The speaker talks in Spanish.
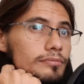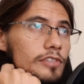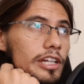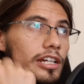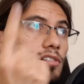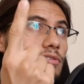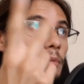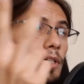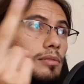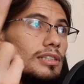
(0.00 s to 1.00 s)
en enero,
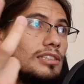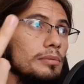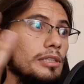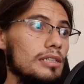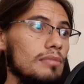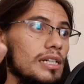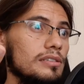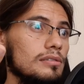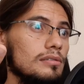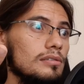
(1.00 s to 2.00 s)
febrero, marzo, abril,
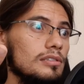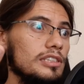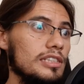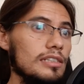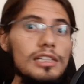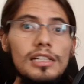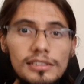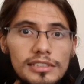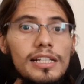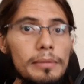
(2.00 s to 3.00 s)
mayo.
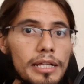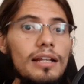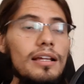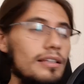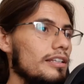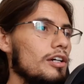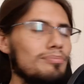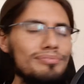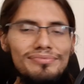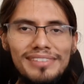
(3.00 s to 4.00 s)
Sí, en abril. Digo,
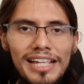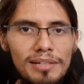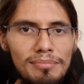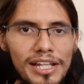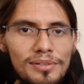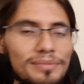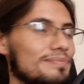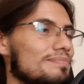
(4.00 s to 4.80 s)
mayo.